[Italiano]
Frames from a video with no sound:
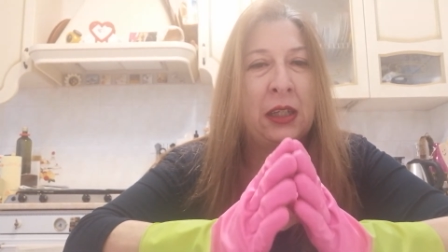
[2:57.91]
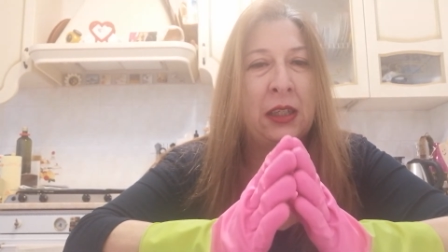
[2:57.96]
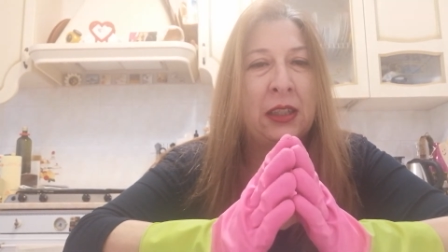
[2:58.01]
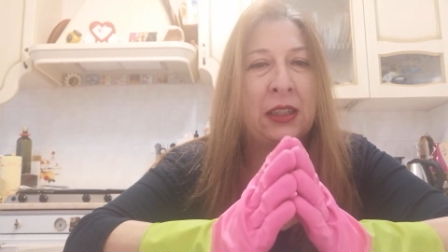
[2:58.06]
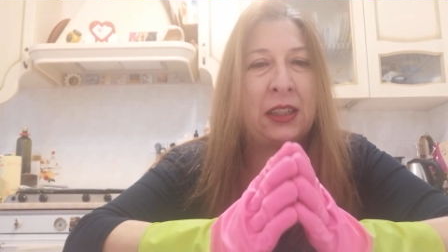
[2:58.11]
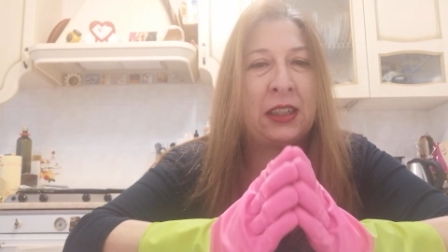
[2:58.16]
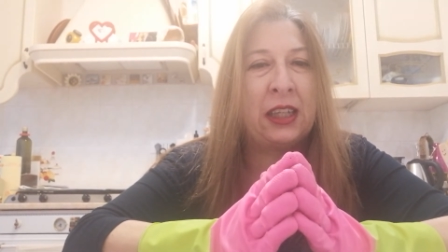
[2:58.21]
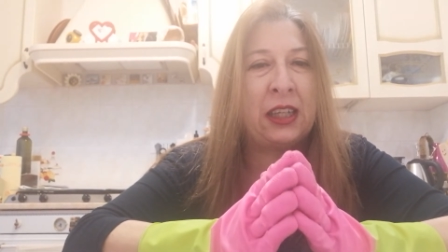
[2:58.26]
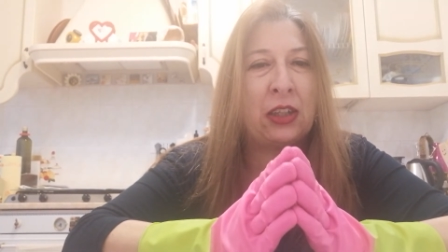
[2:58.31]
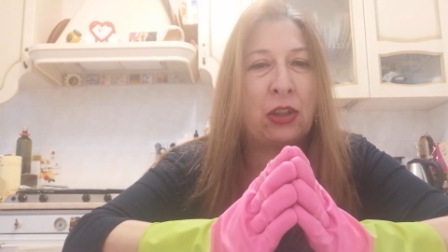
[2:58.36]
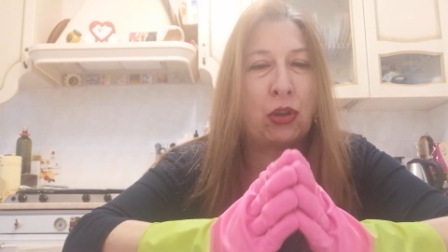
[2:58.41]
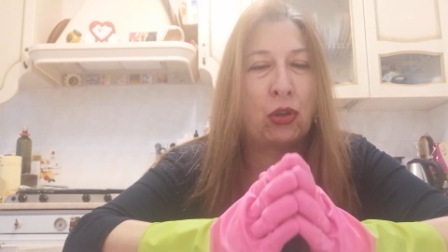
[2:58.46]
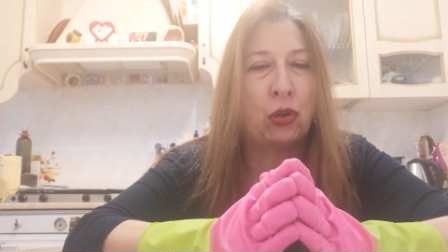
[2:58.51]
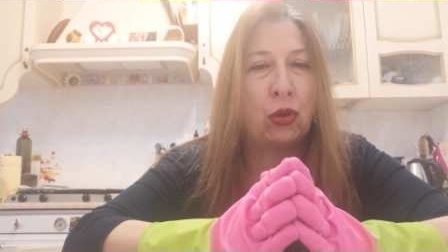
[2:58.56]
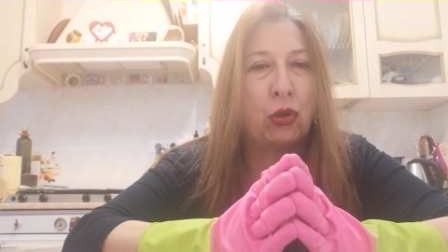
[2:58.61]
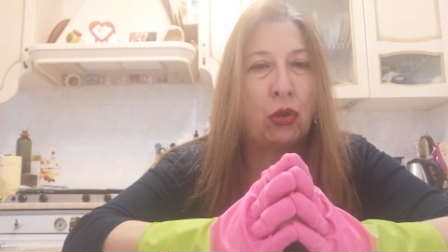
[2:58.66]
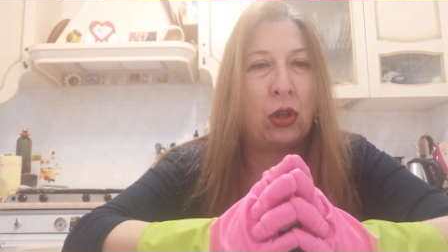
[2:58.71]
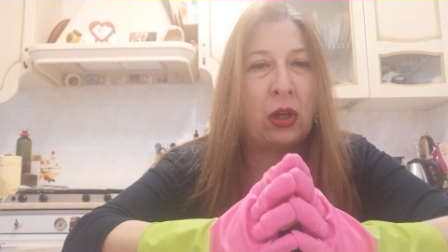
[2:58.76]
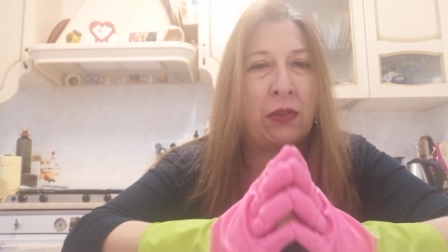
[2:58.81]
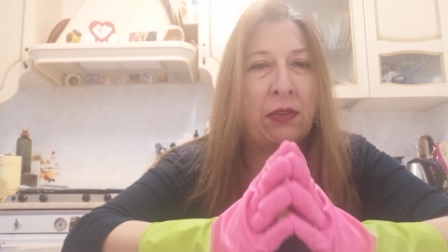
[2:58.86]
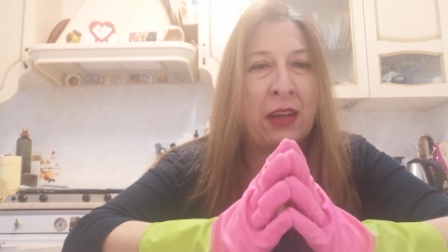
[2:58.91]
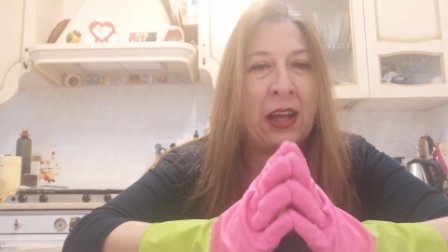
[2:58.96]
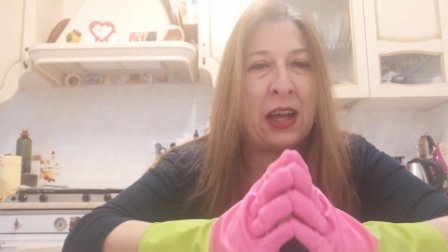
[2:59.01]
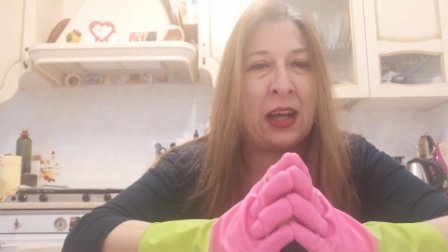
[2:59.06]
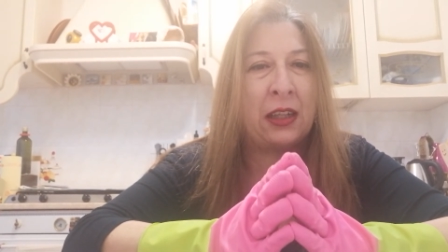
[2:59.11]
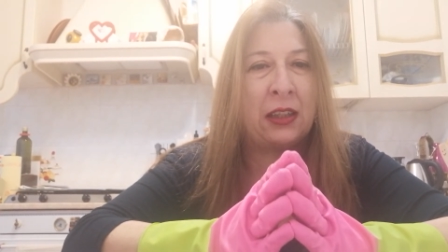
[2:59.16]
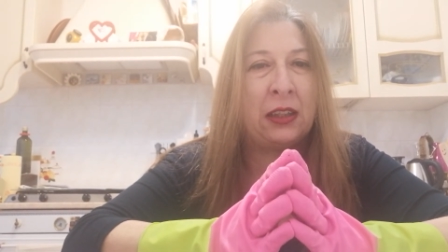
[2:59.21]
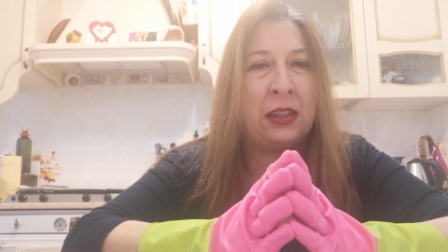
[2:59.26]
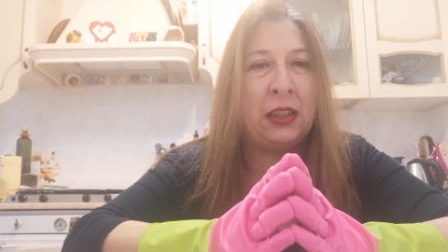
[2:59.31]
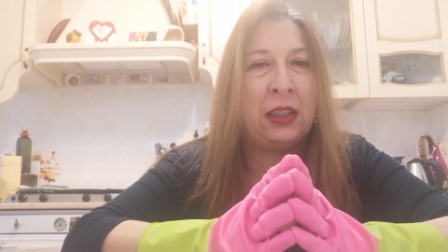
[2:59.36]
se sono
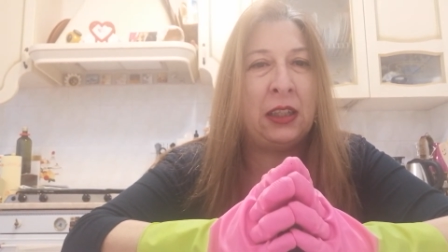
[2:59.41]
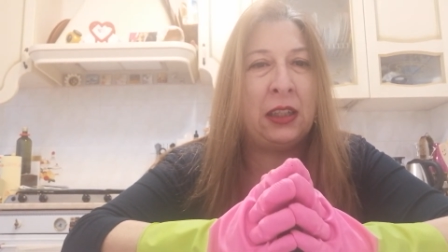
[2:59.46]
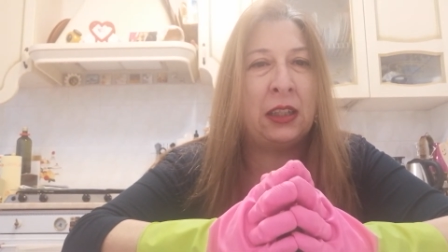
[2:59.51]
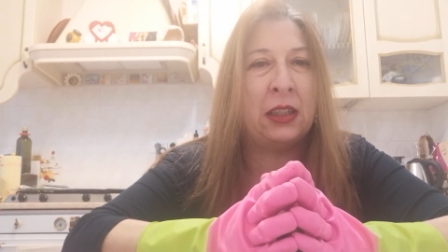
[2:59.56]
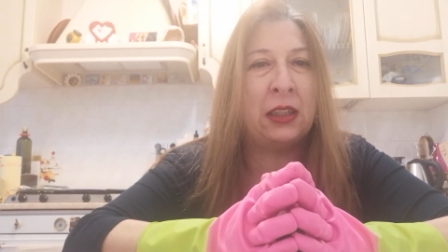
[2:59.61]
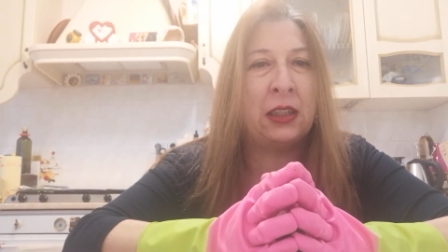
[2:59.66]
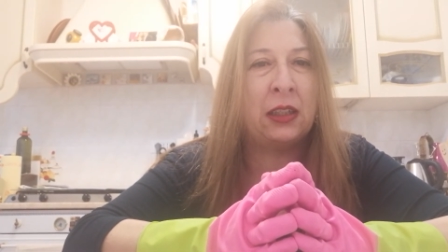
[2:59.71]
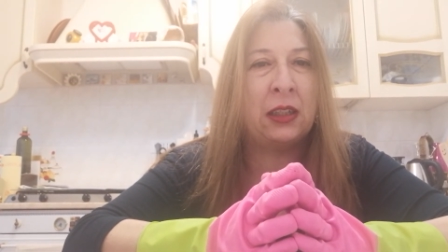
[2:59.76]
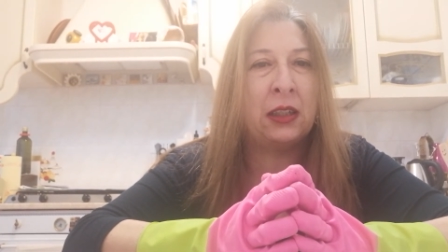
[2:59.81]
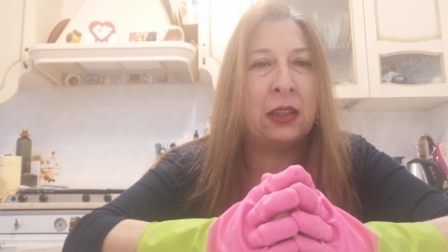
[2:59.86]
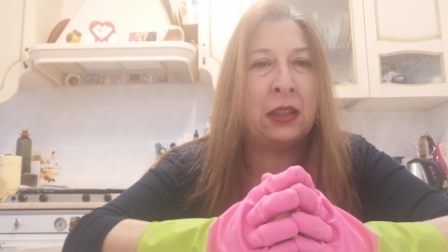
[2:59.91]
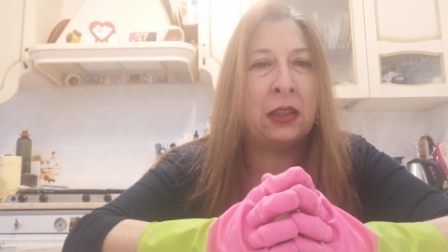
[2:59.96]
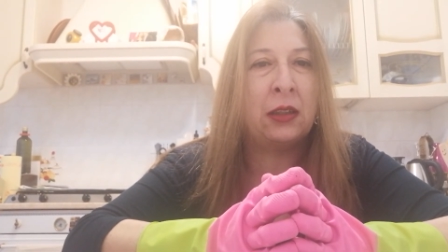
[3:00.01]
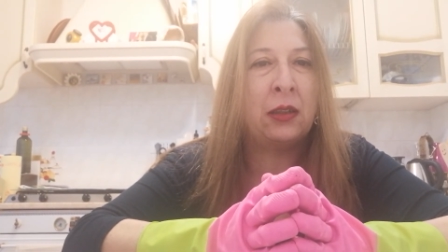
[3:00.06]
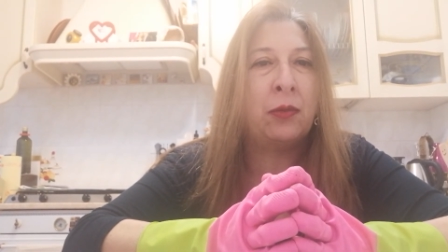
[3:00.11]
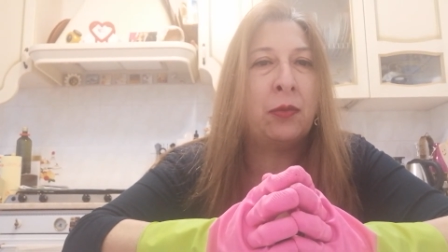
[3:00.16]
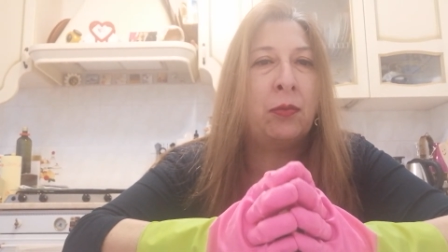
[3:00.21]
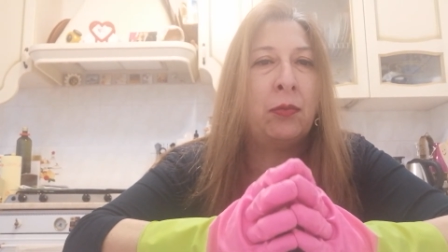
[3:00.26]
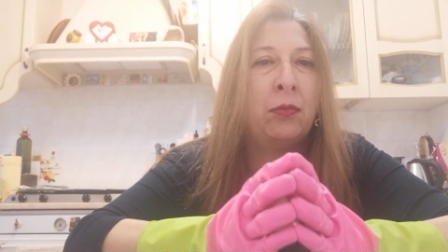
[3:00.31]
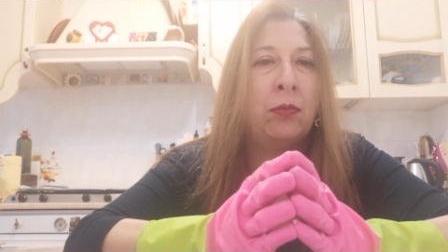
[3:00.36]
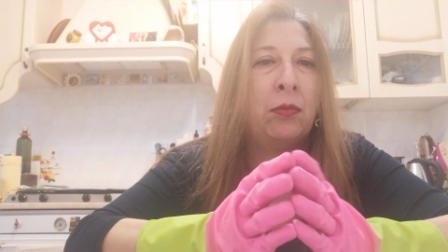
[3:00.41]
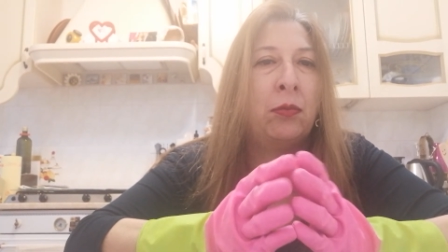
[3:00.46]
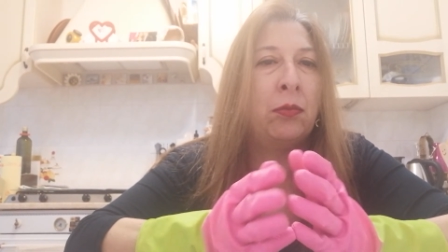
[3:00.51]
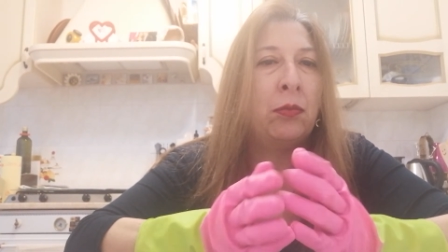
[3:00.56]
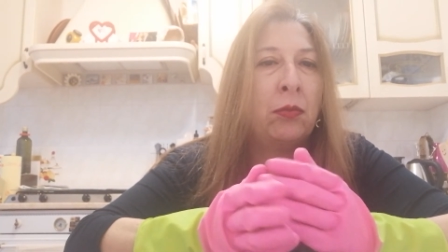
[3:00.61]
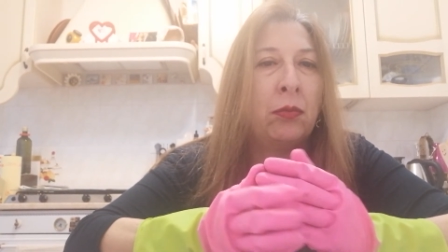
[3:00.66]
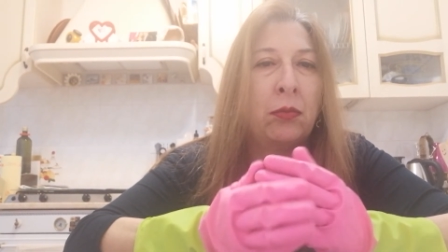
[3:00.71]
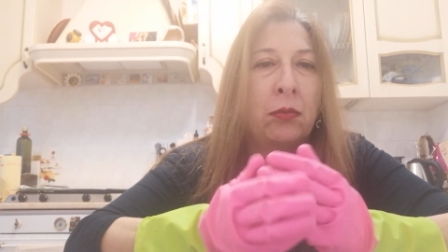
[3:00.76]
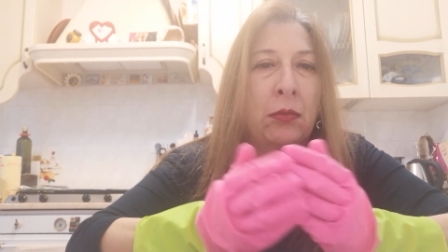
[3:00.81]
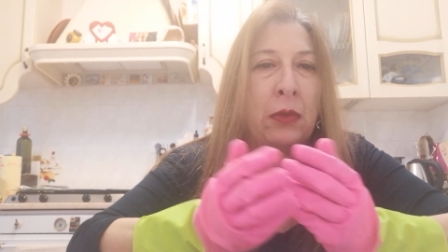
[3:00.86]
lavati eh,
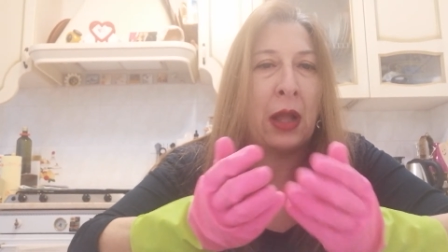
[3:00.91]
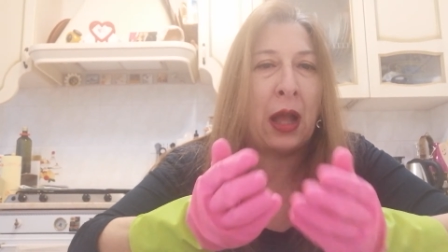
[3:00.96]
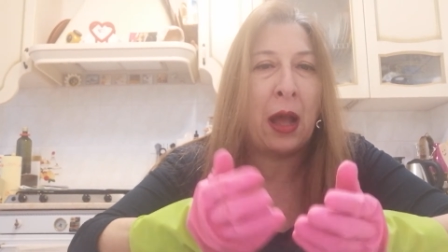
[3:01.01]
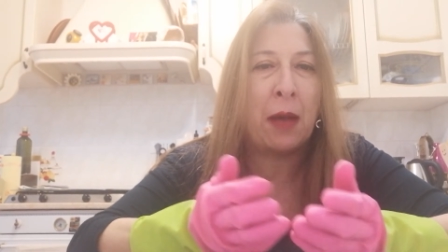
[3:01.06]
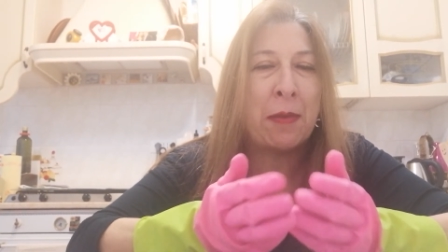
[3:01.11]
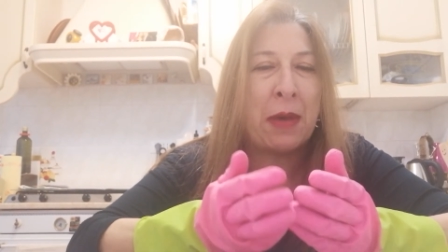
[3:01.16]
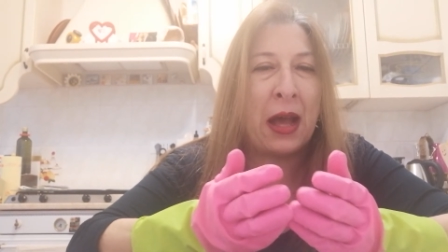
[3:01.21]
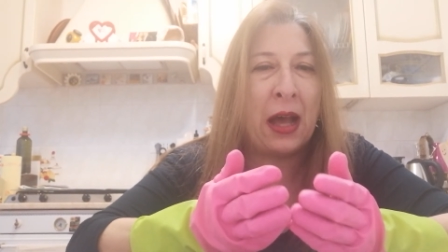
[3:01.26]
a